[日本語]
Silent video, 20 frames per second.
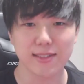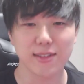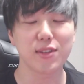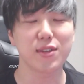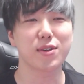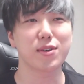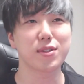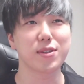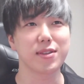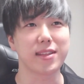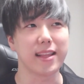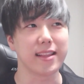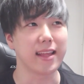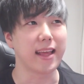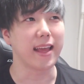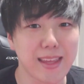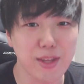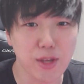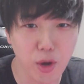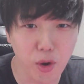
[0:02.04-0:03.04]
ということで
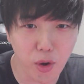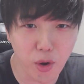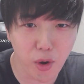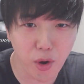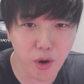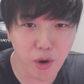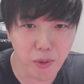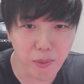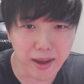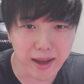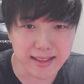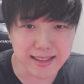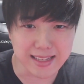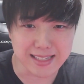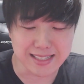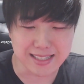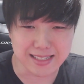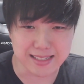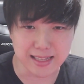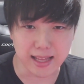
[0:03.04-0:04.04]
ね、今日は
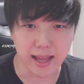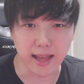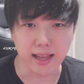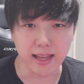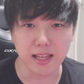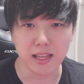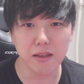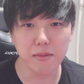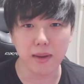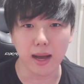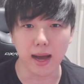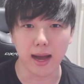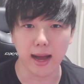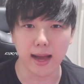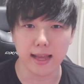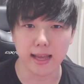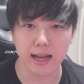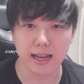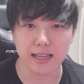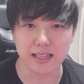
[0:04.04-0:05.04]
ですね、今
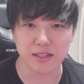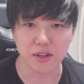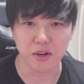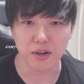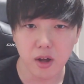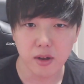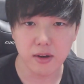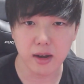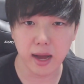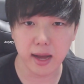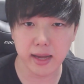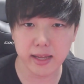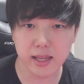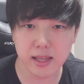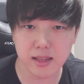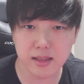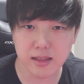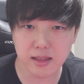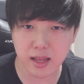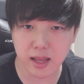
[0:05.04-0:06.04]
流行りの
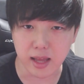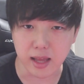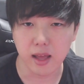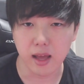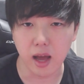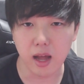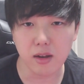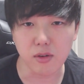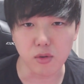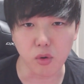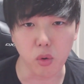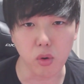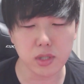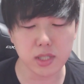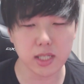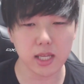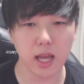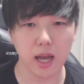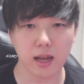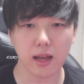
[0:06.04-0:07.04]
ライン で、ある公
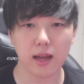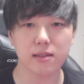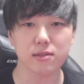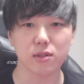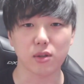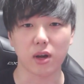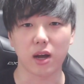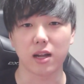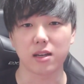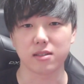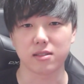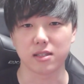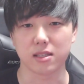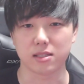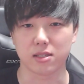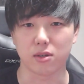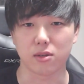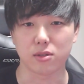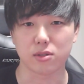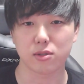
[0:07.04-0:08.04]
式アカウントがあるんで
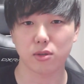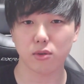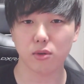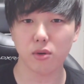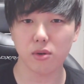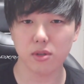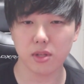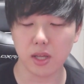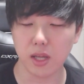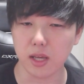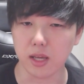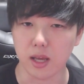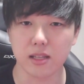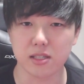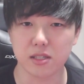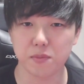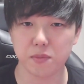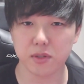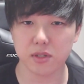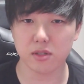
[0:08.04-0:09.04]
すよ。そこに
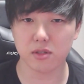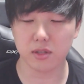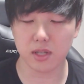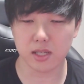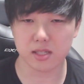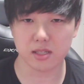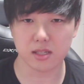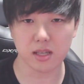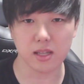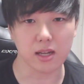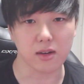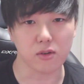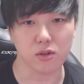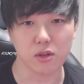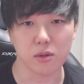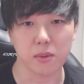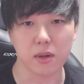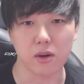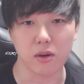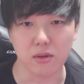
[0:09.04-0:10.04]
自分のね、好きな言
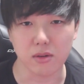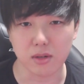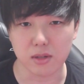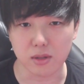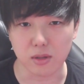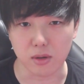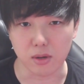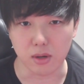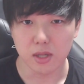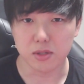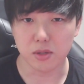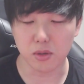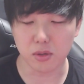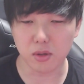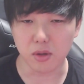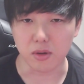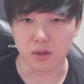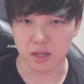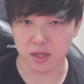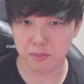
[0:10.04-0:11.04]
葉を送ると、そ
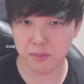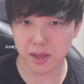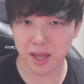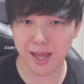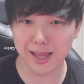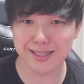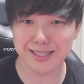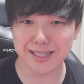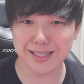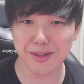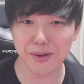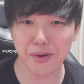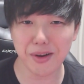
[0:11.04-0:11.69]
のイメージ通